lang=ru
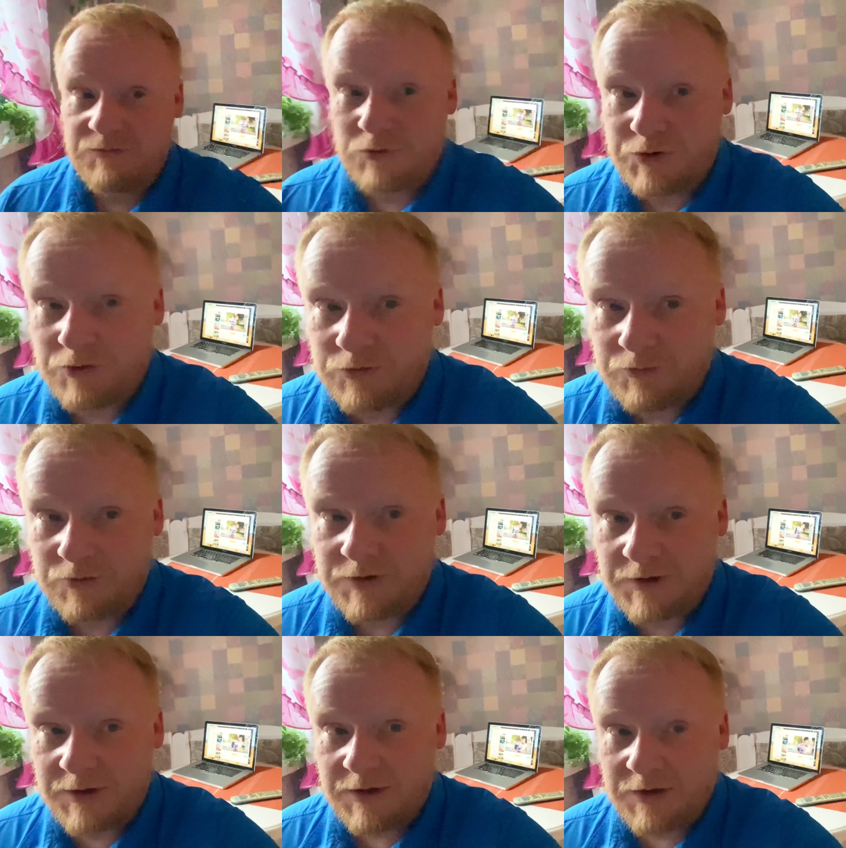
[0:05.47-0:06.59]
вот тот вот
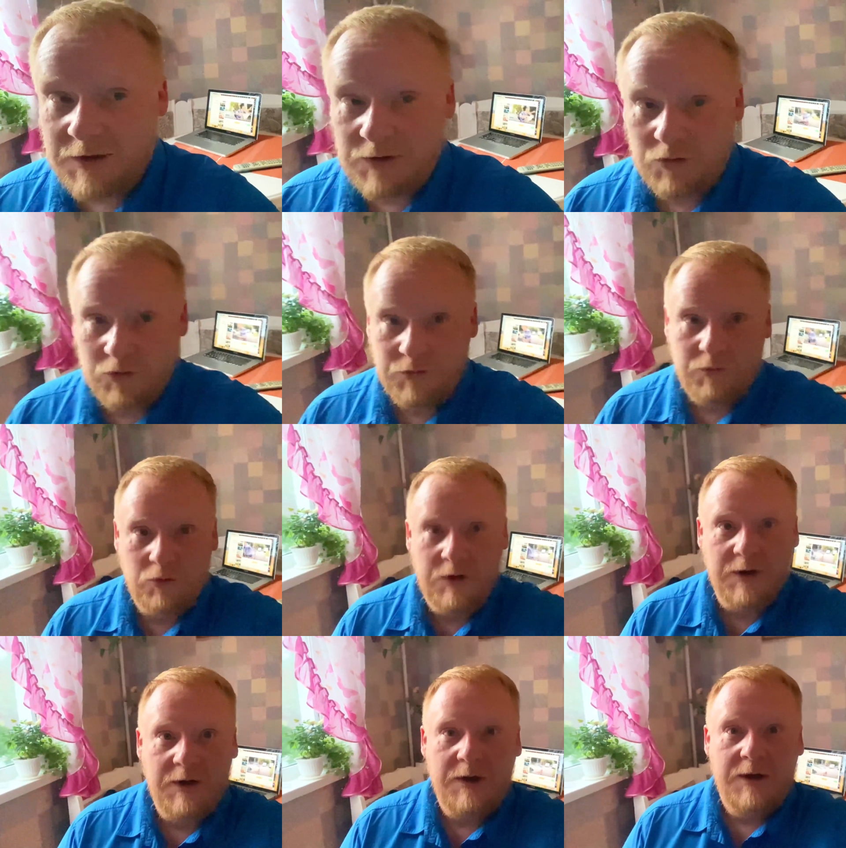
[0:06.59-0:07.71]

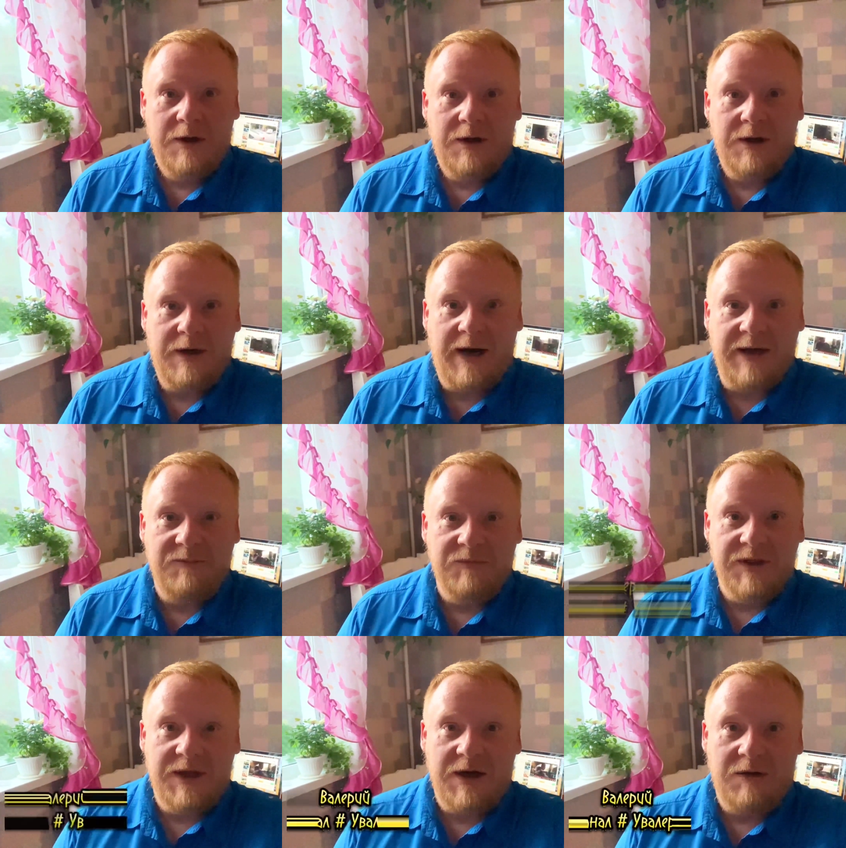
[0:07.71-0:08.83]
ноутбук, а
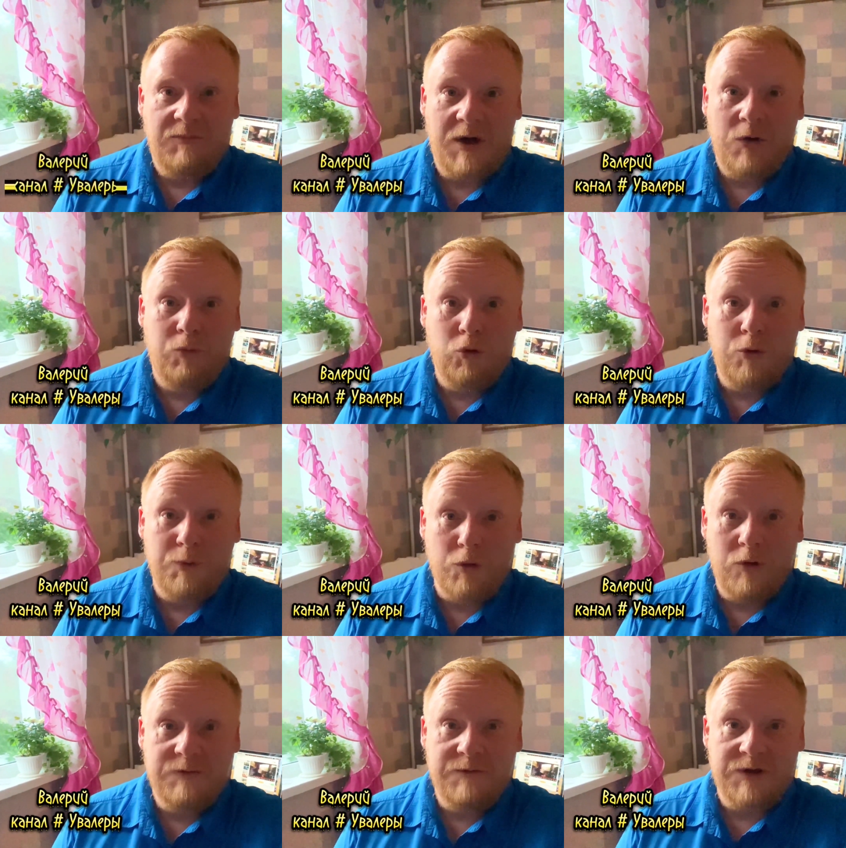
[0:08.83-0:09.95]
именно MacBook
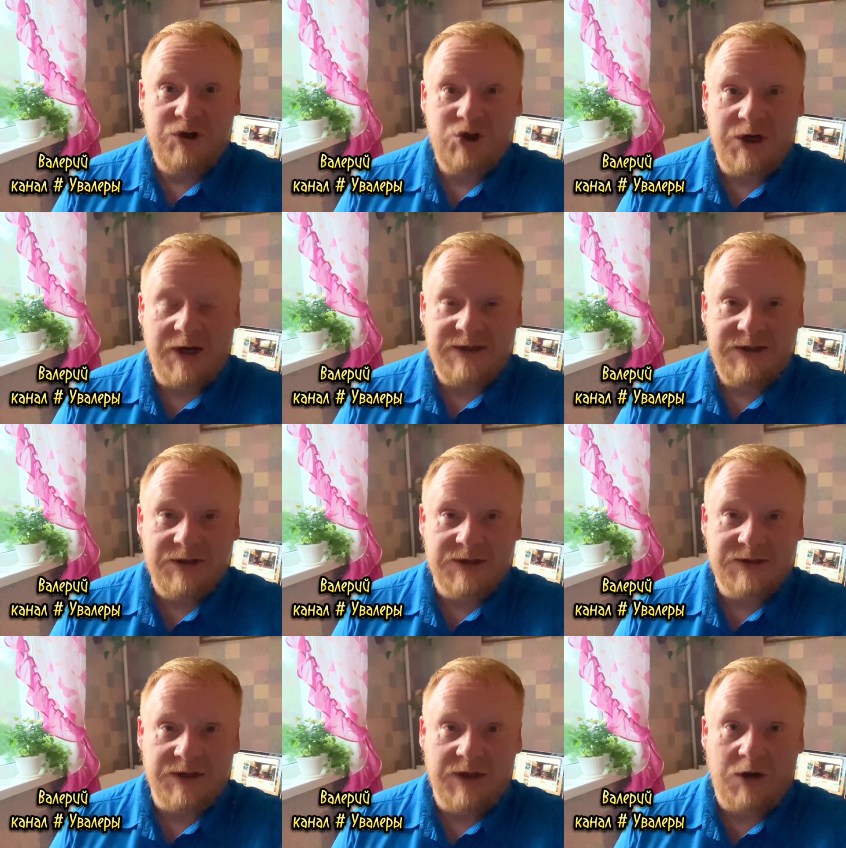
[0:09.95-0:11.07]
Pro
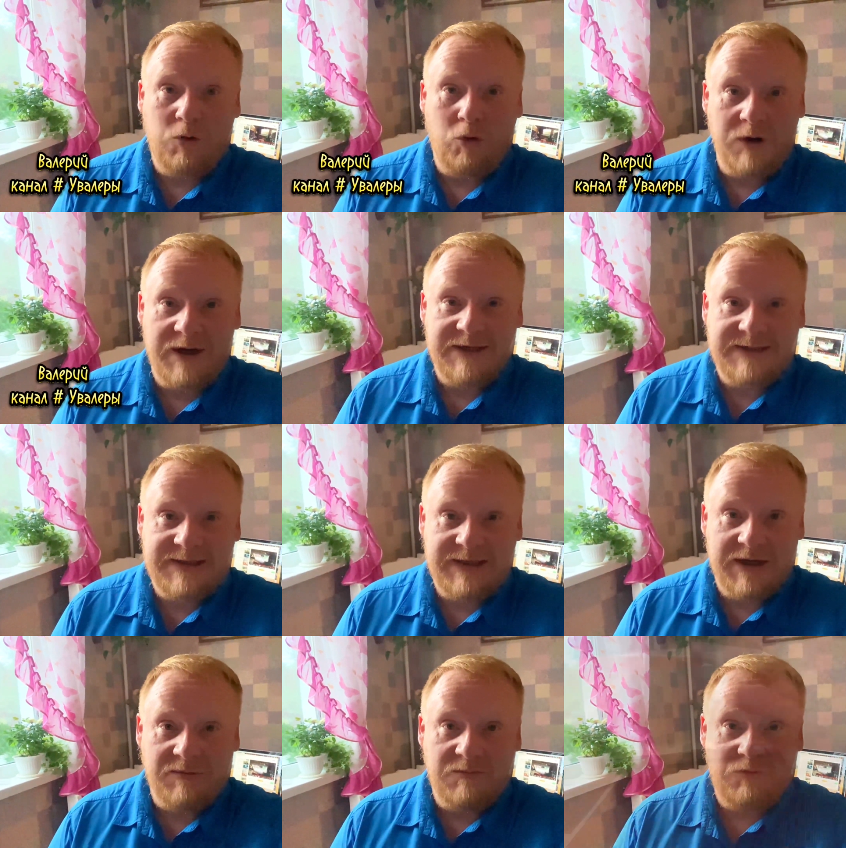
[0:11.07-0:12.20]
2011 на Core i7,